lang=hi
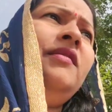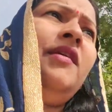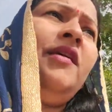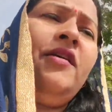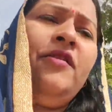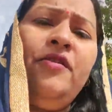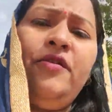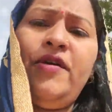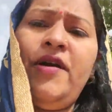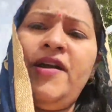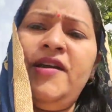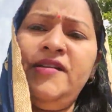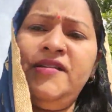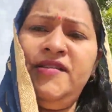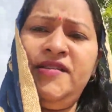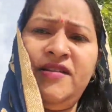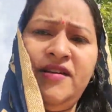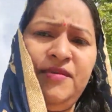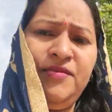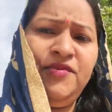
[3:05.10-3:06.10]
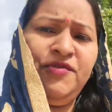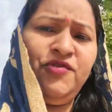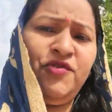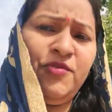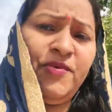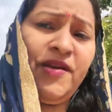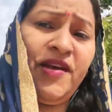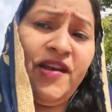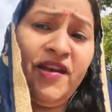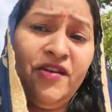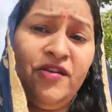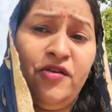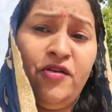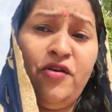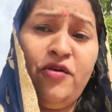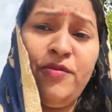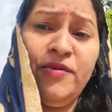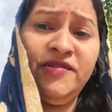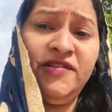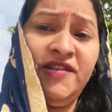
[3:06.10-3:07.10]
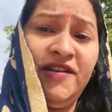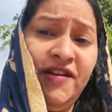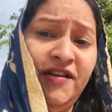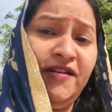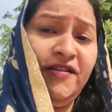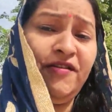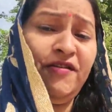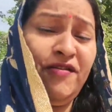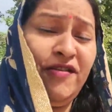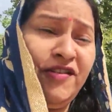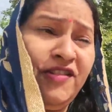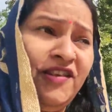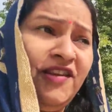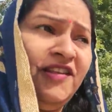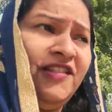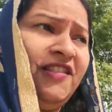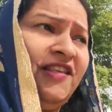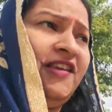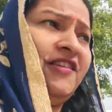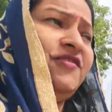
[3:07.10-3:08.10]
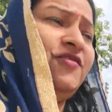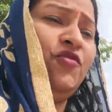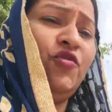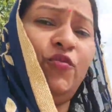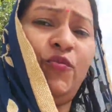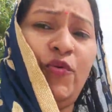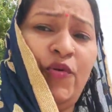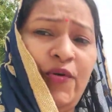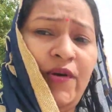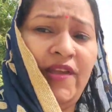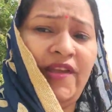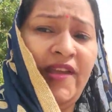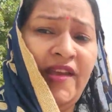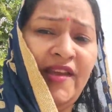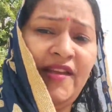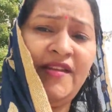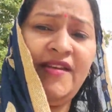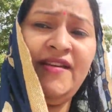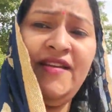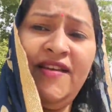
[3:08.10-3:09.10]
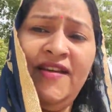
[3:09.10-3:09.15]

देखो गाइस अभी सुबह के नौ बज रहे हैं और इतनी तेज़ धूप हो गई है